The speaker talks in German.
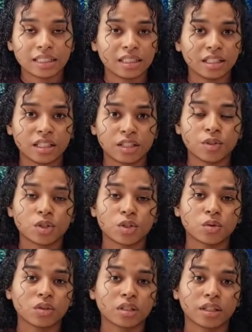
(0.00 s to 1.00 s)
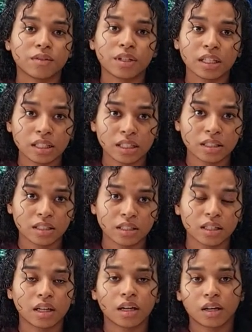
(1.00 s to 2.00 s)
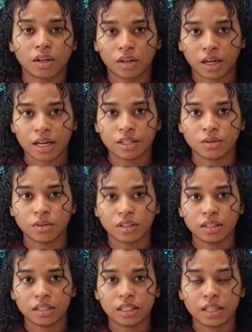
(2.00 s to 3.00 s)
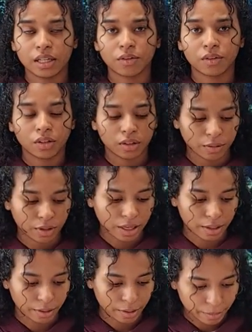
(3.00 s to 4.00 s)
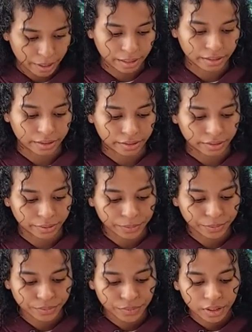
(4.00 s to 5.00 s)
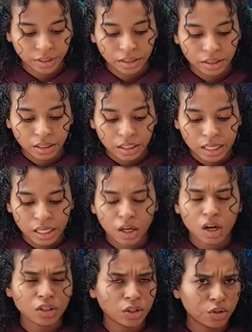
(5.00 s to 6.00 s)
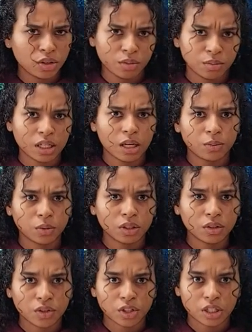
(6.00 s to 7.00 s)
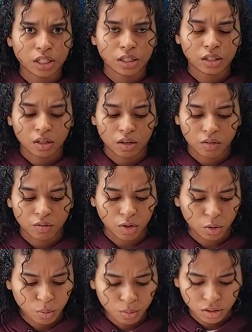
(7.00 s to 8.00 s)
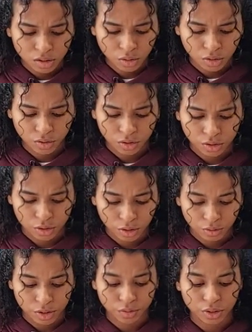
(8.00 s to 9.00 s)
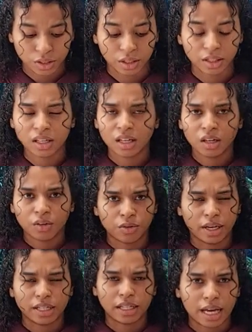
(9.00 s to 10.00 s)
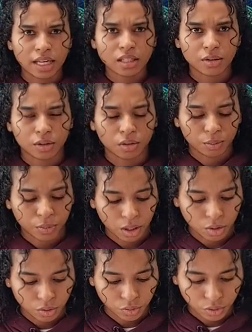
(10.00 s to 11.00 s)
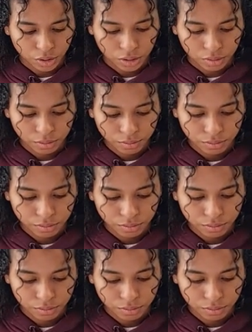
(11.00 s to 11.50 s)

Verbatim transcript: die sie zwischen unseren wichtigsten Reiseutensilien äh, gepackt hat. Ich konnte zu diesem Zeitpunkt nicht verstehen, warum man so, so etwas für, die, für eine Reise brauchen würde.